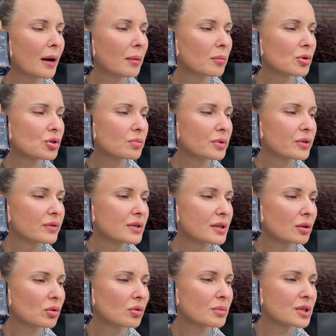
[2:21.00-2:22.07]
может быть, вы
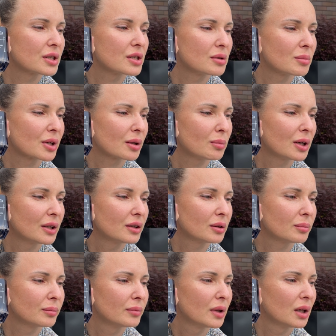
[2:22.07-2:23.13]
знакомы с этим
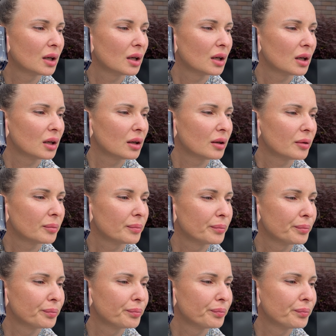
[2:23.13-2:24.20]
ароматом.
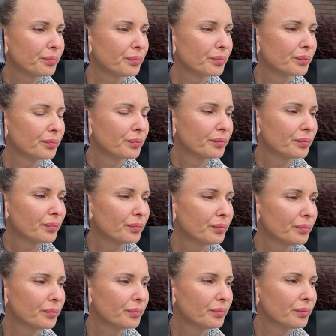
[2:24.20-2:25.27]
Хм,
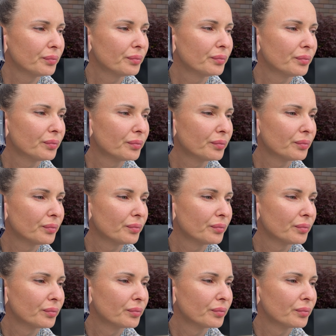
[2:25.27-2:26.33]
хм, хм,
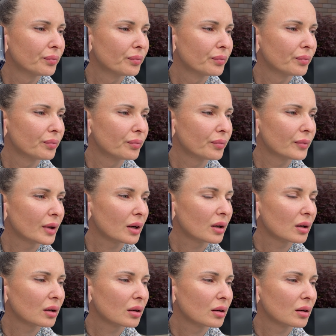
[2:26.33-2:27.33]
так.